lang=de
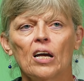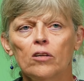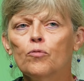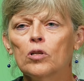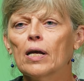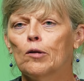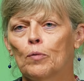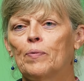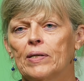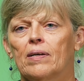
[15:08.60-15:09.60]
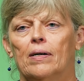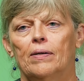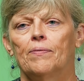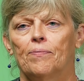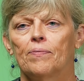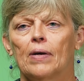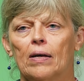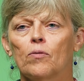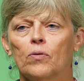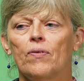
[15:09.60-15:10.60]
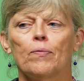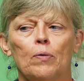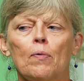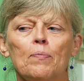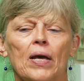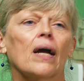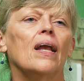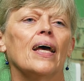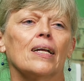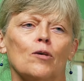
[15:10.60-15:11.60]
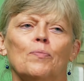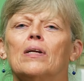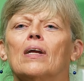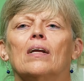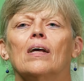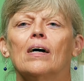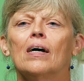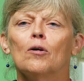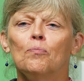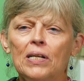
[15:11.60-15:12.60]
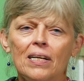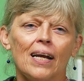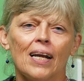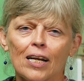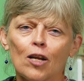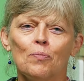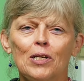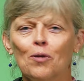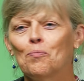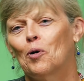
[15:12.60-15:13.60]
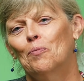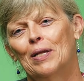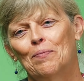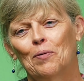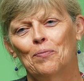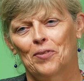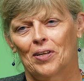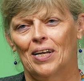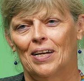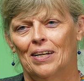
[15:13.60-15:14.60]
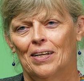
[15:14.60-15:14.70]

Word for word: es wird dann immer besser. Mhm. Also wir haben immer mehr gelernt, da miteinander, miteinander mit dem Problem umzugehen.